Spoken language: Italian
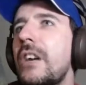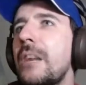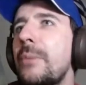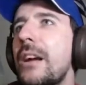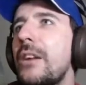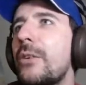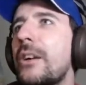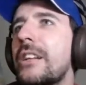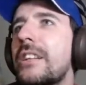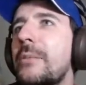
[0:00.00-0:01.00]
Vai bello,
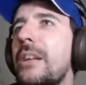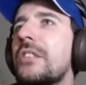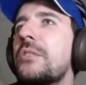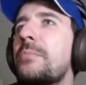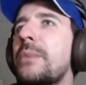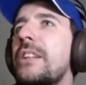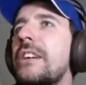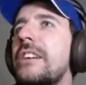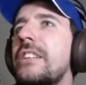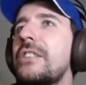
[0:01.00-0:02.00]
guarda che bella
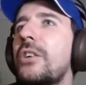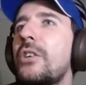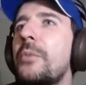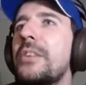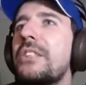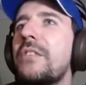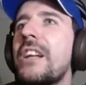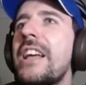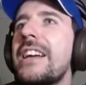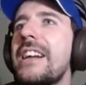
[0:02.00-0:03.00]
spinta che ti do. Come si fa
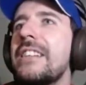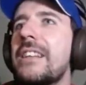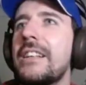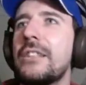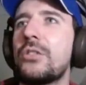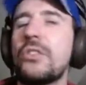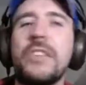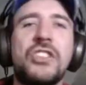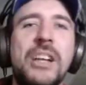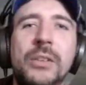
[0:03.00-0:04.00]
nella realtà? Ti sto
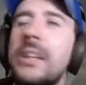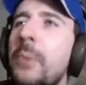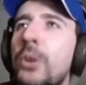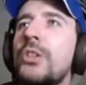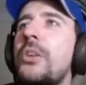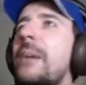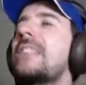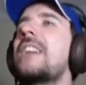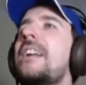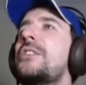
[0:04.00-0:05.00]
sfasciando il rimorchio, ma
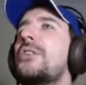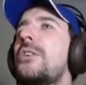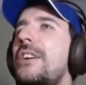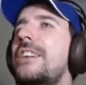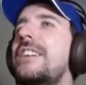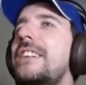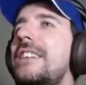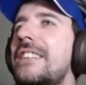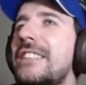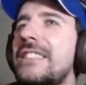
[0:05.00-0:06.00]
intanto
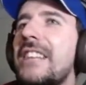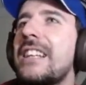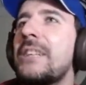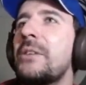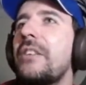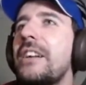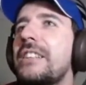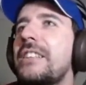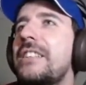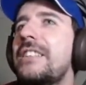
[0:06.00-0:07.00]
stai andando
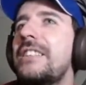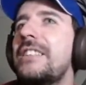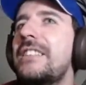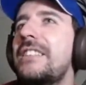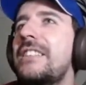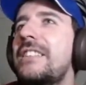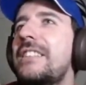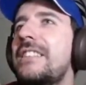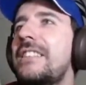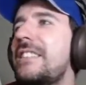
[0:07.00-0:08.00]
avanti. Che ne stai
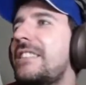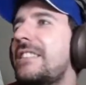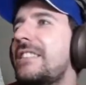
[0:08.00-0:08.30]
facendo?